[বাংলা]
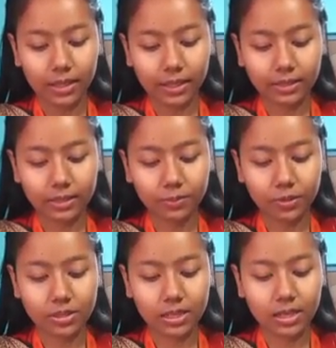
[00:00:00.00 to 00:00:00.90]
একটা
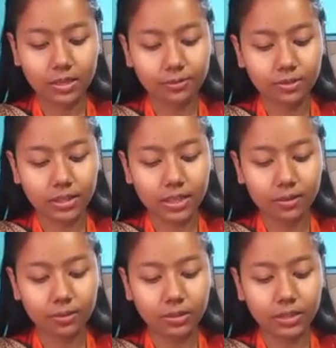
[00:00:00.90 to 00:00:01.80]
পচা কাঠ উল্টে
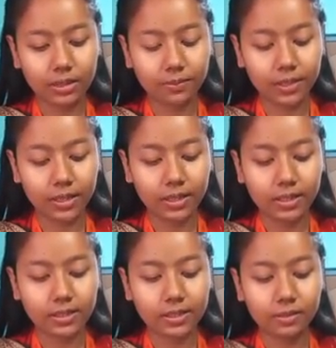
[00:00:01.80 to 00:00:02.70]
দেখো দেখবে
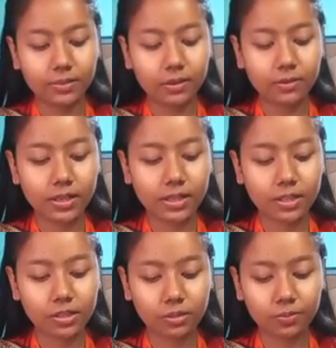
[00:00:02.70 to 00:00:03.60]
তিলবিল করে
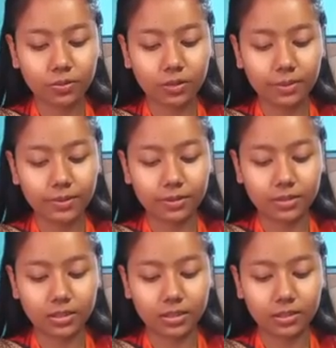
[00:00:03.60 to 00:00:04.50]
কী সব পোকা
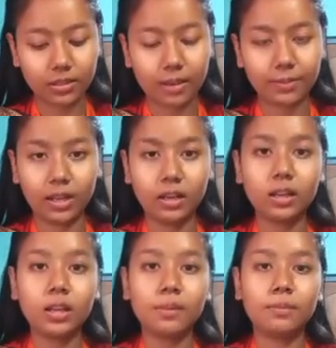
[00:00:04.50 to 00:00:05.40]
বেরোচ্ছে আবার
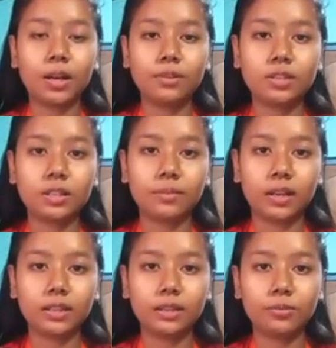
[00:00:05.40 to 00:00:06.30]
মানুষের
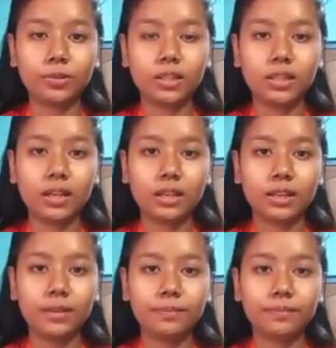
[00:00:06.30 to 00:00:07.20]
মাথার মধ্যে
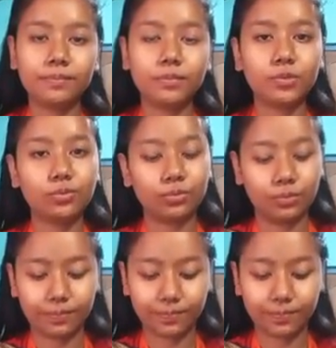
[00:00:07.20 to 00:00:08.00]
থাকে উকুন